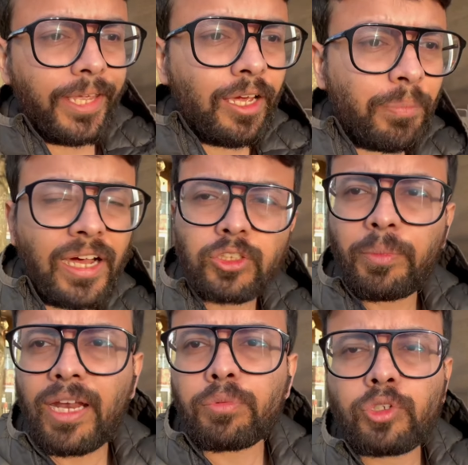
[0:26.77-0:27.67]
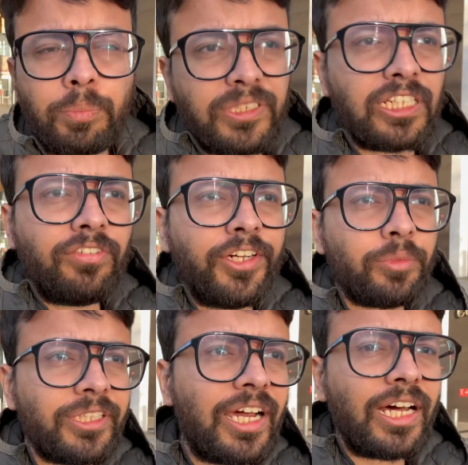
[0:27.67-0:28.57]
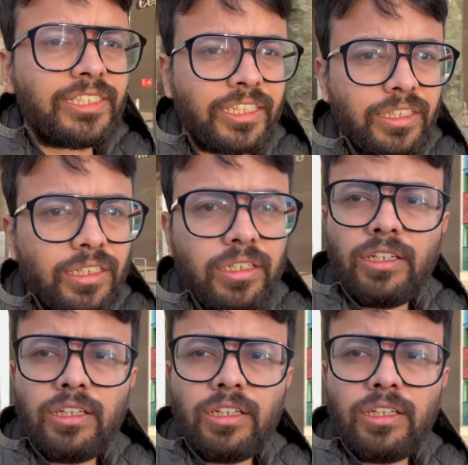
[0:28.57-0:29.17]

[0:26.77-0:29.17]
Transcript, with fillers: एक पार्क तो मैंने आपको पिछली वीडियो में दिखा दिया था